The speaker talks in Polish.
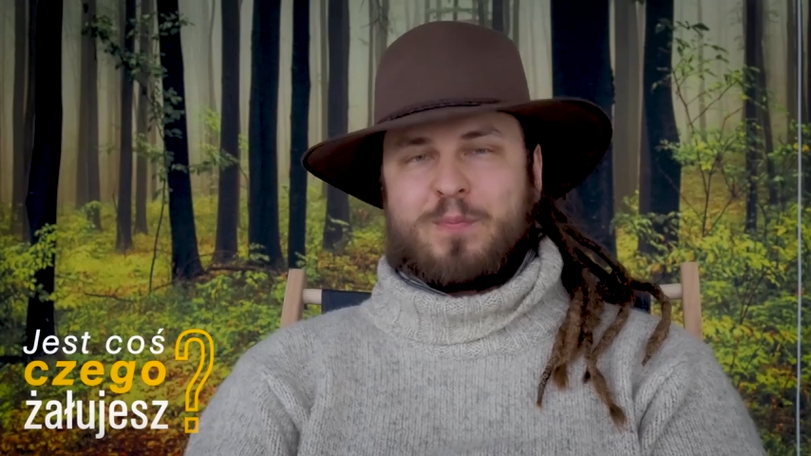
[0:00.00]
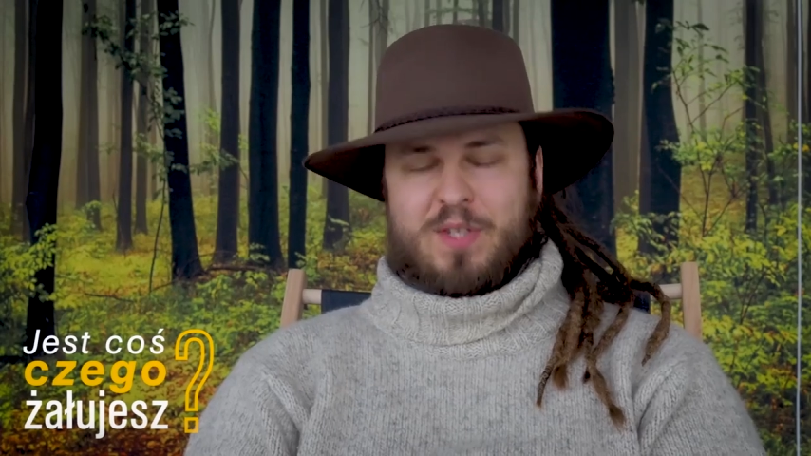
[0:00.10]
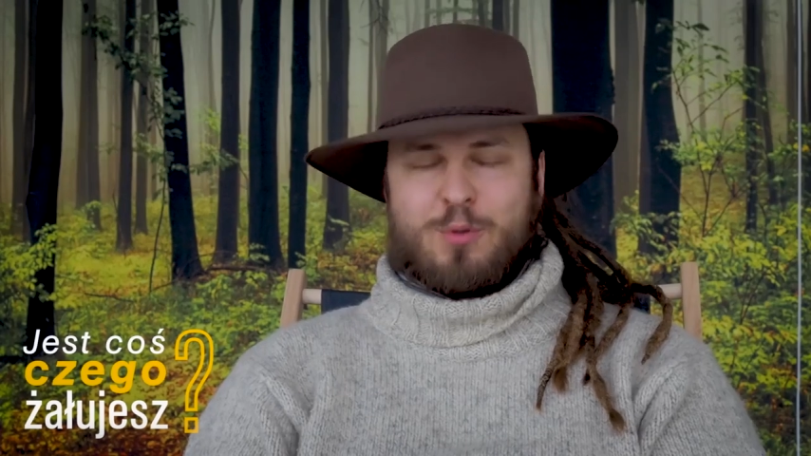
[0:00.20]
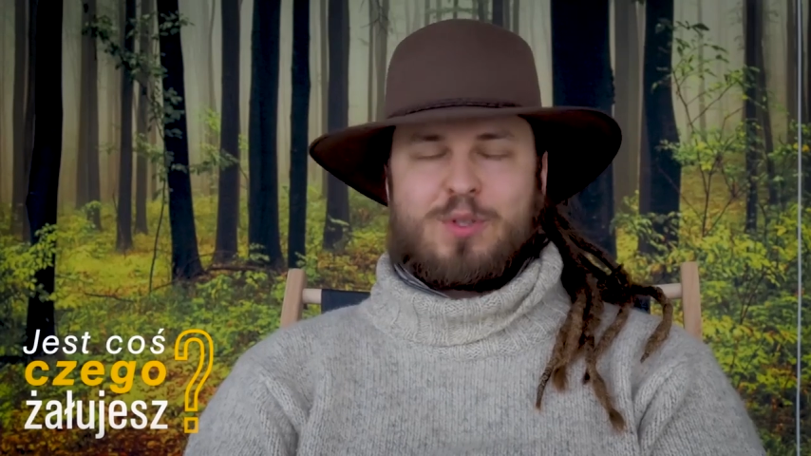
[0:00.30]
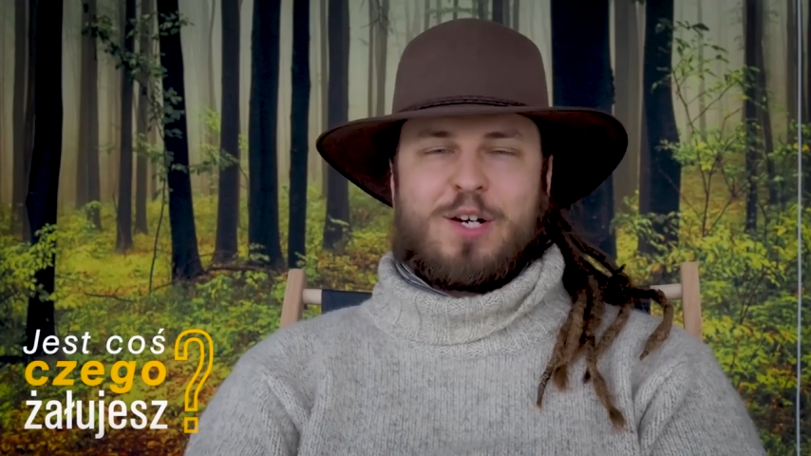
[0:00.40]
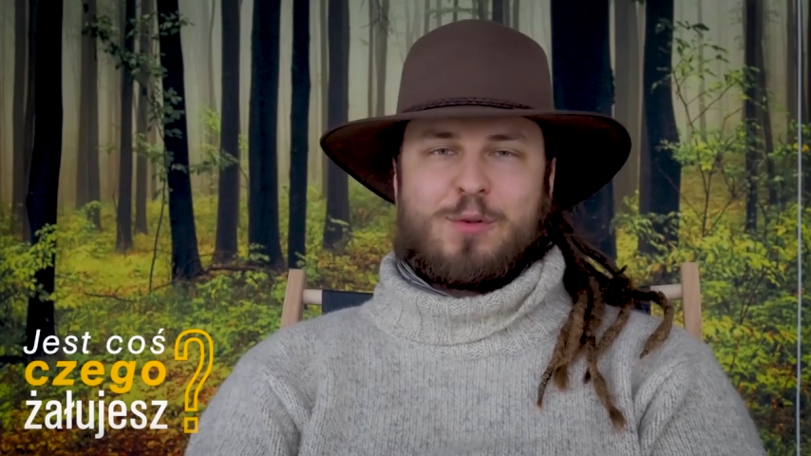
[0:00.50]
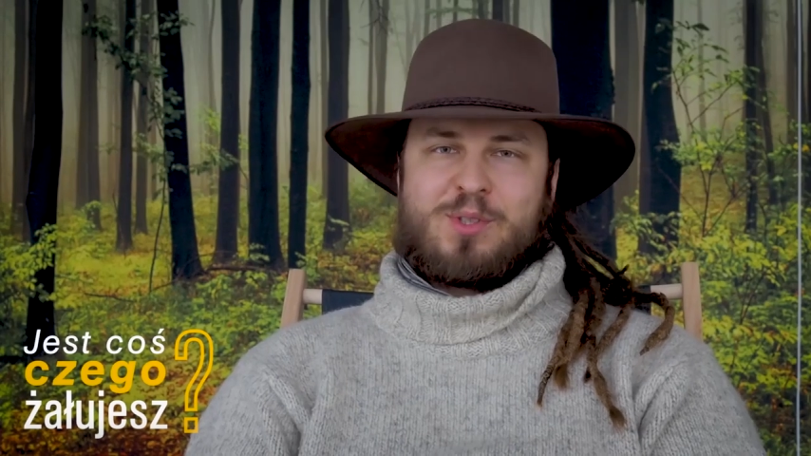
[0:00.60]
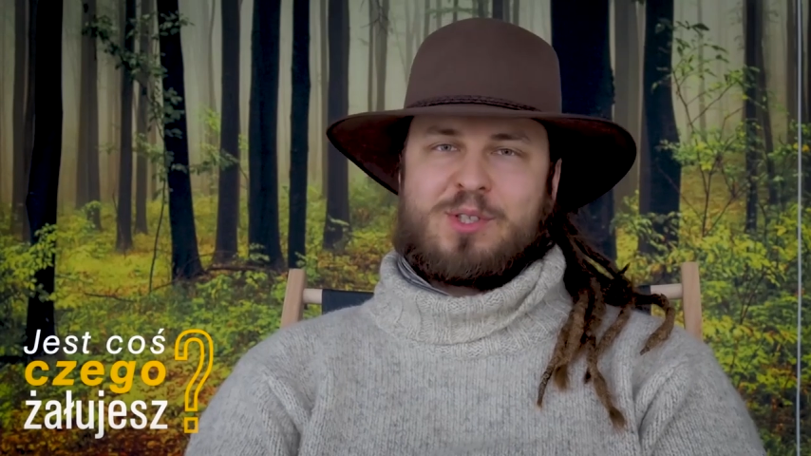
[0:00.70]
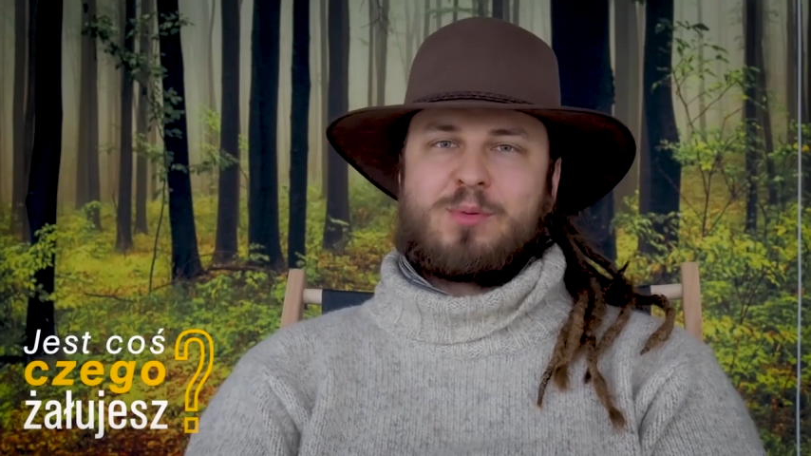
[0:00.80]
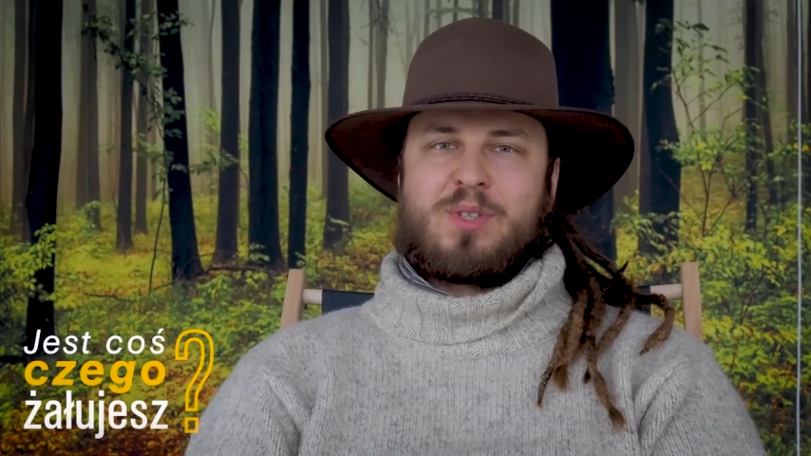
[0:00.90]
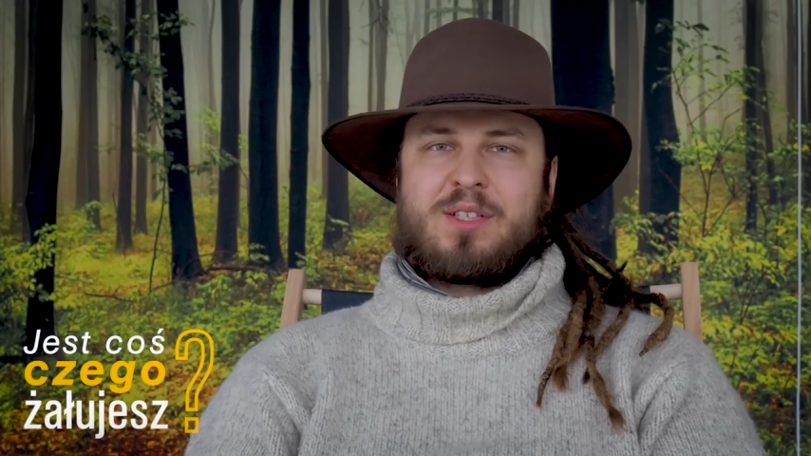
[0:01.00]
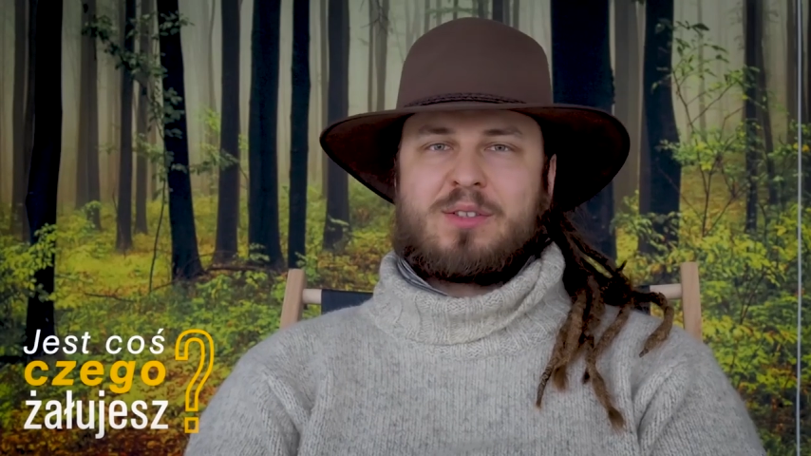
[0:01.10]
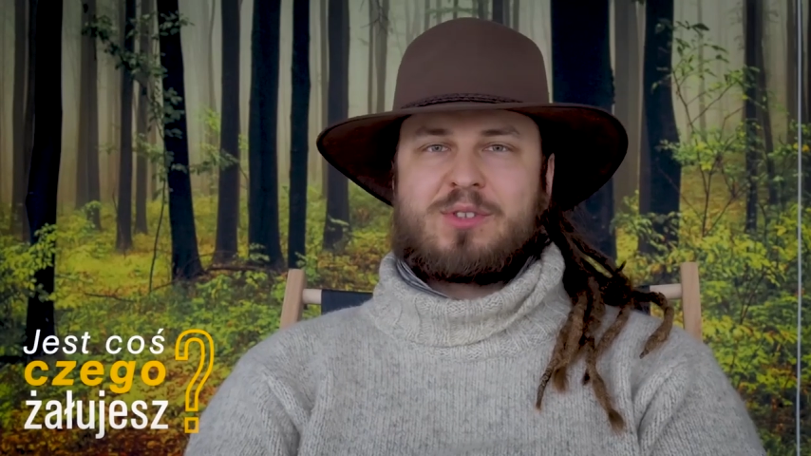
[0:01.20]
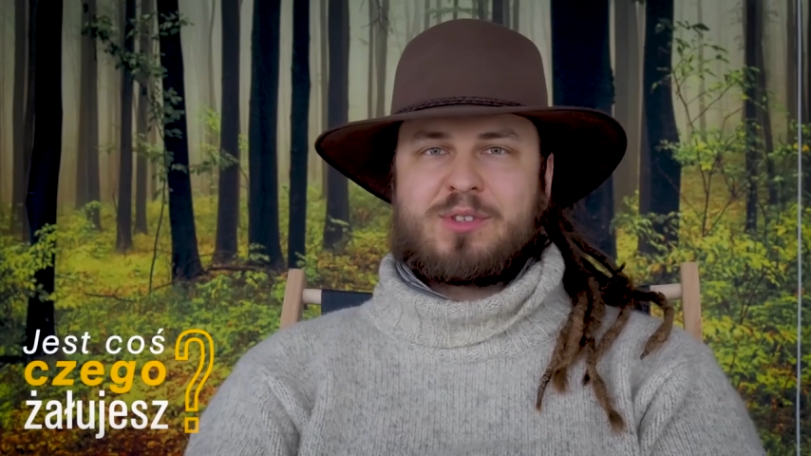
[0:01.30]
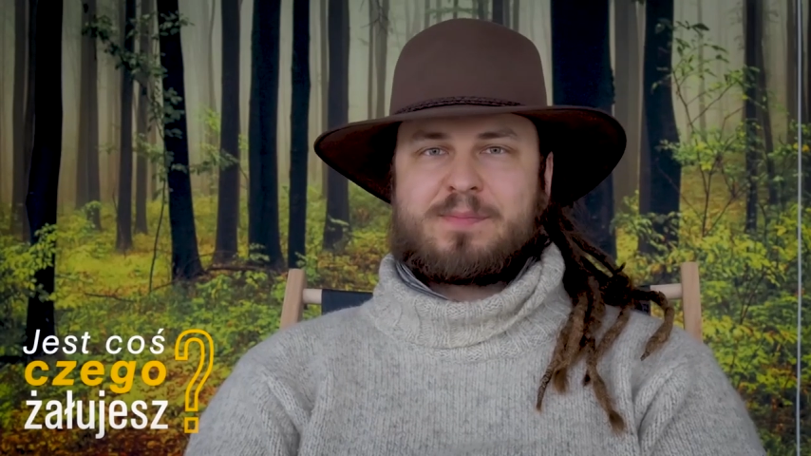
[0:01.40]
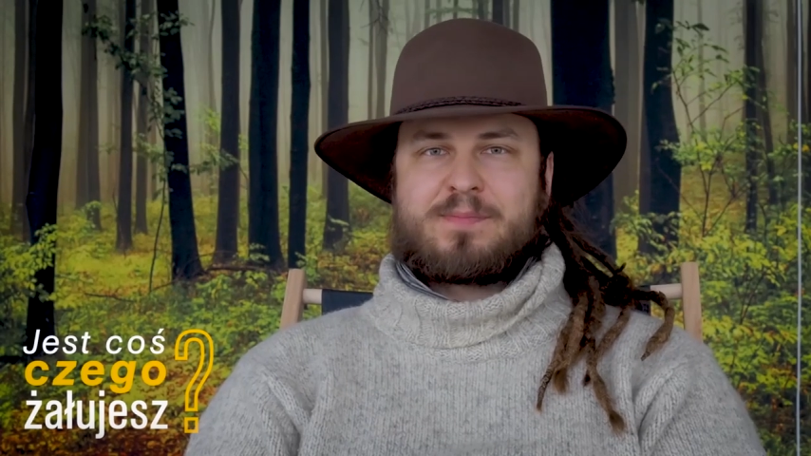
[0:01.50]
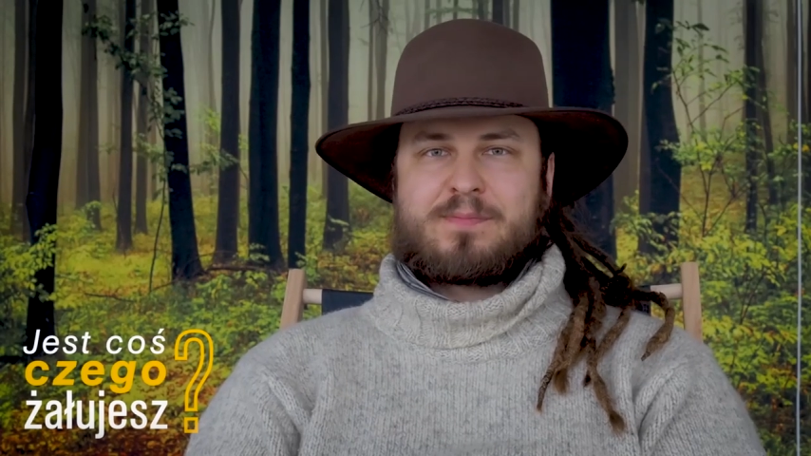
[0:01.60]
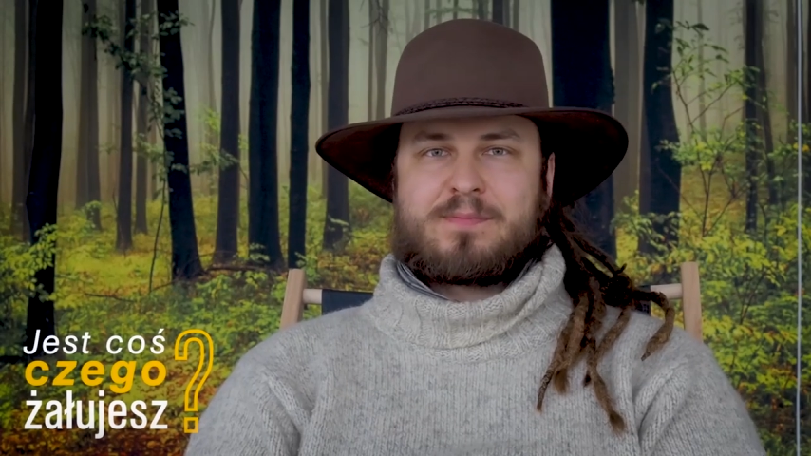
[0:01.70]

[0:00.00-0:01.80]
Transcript: nie udało mi się uniknąć.